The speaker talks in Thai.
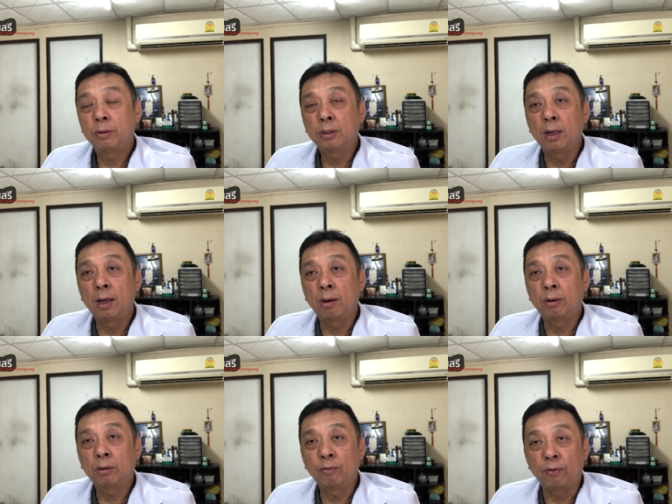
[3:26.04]
ราะฉะนั้นเรา
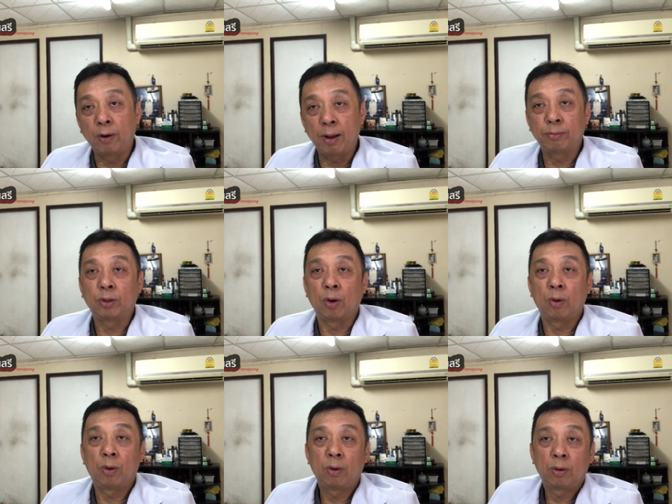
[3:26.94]
ก็ต้อง follow up ต่อ
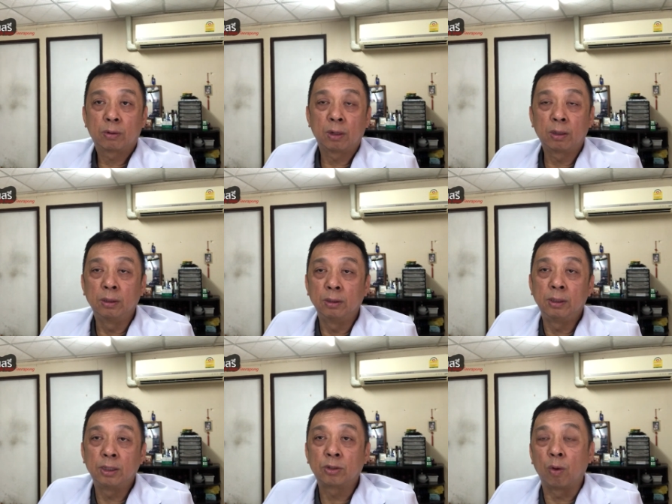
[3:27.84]
ก็คือ
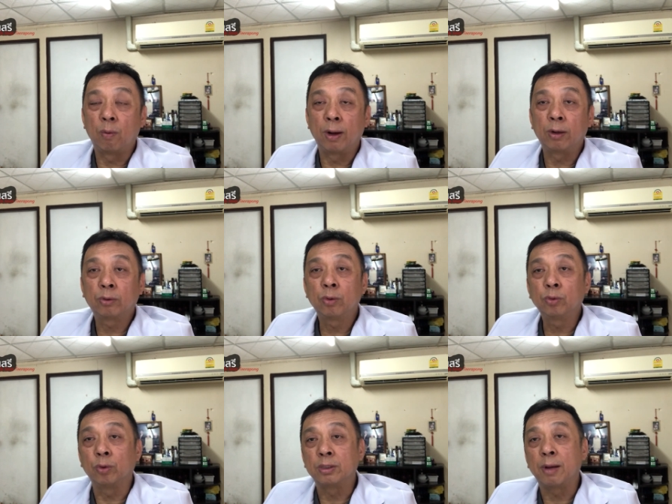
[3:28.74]
อีก 2 วันเราต้อง
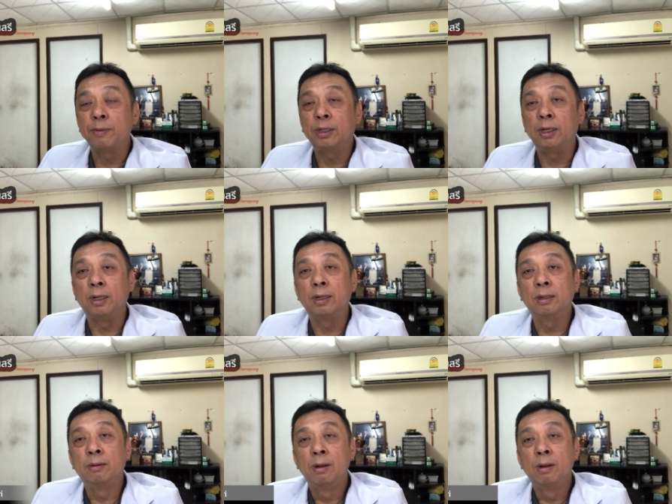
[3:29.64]
ตรวจซ้ำอีกทีนึง